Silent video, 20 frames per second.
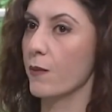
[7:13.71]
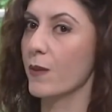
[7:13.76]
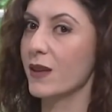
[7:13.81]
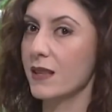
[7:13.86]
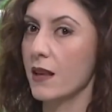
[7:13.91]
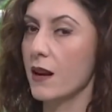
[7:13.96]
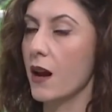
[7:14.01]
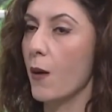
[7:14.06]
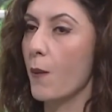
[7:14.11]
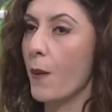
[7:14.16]

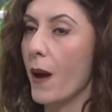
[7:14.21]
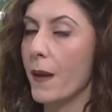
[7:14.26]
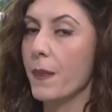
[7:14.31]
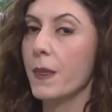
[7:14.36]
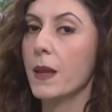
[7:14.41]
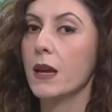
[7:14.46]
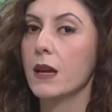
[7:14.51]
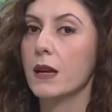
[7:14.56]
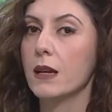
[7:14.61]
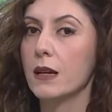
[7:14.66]
Mesela ben
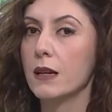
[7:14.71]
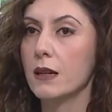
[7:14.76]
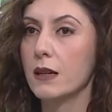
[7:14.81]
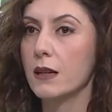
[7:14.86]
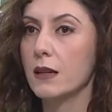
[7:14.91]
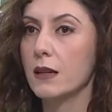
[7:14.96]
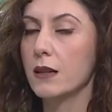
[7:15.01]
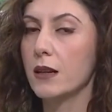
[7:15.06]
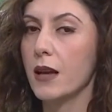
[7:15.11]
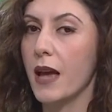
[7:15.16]
e,
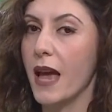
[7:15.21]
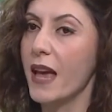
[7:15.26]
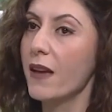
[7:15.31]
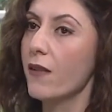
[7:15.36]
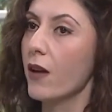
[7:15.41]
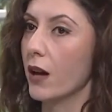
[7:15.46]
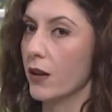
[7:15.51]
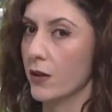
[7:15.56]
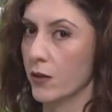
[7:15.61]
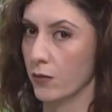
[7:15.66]
ev
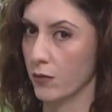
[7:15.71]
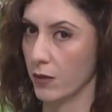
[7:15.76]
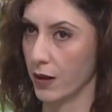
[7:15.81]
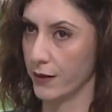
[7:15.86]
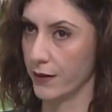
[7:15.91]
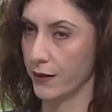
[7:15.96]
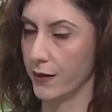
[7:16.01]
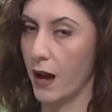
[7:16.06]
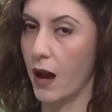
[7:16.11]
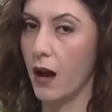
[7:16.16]

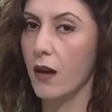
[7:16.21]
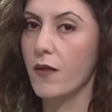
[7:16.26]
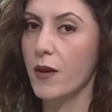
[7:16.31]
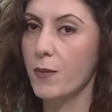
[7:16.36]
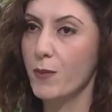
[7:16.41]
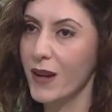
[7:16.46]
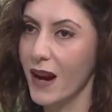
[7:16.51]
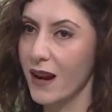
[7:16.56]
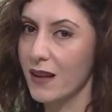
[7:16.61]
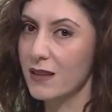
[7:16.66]
hanımlarına
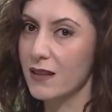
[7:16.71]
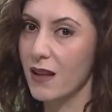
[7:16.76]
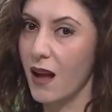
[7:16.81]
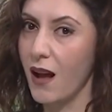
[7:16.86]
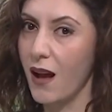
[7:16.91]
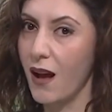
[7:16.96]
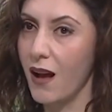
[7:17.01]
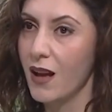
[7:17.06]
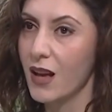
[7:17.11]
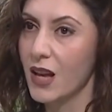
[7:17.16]
ve biraz
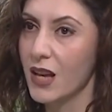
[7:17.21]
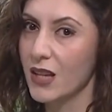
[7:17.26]
daha